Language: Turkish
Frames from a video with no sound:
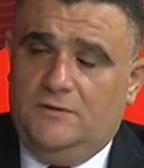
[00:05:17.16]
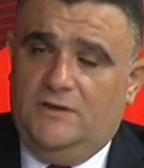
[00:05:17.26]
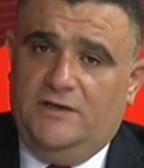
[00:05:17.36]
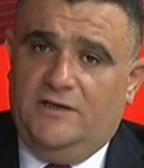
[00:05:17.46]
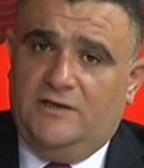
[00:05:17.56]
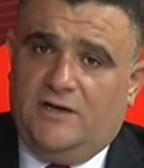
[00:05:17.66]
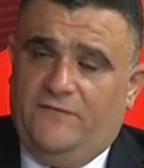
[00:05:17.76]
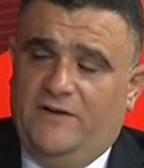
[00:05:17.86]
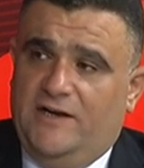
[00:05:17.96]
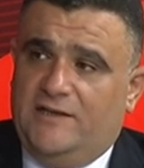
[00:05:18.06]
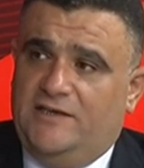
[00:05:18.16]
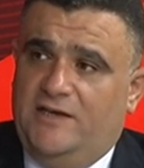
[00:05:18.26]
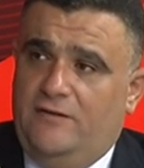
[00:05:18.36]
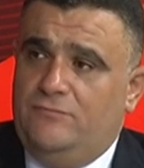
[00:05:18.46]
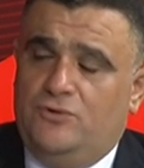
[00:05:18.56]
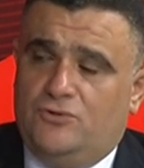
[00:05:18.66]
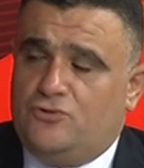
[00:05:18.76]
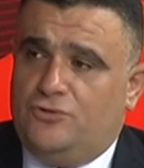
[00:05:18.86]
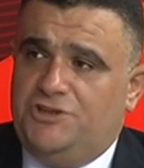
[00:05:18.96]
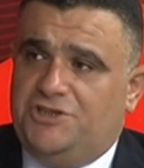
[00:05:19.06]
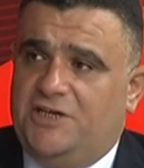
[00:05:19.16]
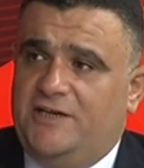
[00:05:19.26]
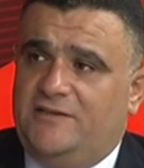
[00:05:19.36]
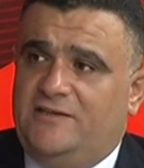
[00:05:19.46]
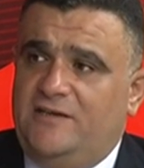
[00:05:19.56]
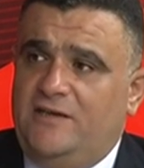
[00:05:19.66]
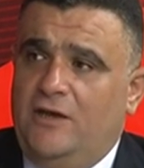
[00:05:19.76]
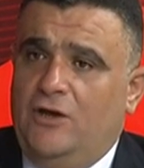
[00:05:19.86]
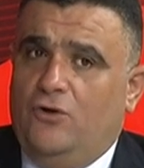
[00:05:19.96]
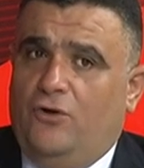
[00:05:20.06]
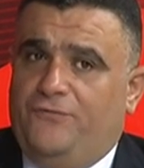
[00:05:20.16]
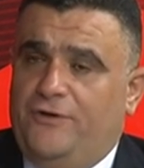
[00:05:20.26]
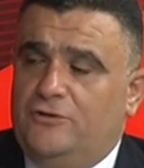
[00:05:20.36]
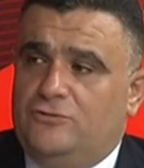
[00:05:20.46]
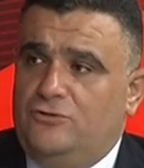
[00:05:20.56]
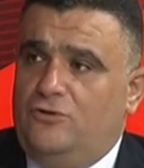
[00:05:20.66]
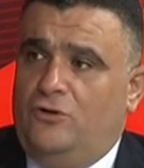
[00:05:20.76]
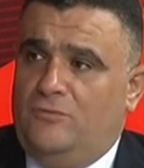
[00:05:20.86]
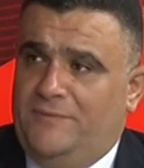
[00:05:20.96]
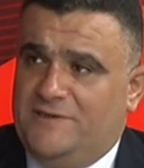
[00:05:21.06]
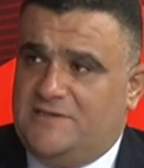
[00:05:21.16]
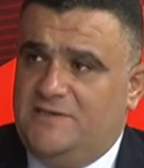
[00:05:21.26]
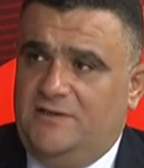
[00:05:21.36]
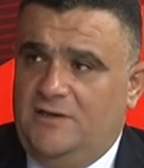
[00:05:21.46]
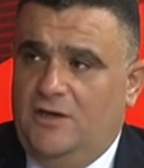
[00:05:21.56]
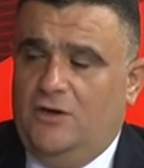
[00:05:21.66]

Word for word: e, kafalardaki en büyük soru işareti Ofeodunun olmaması.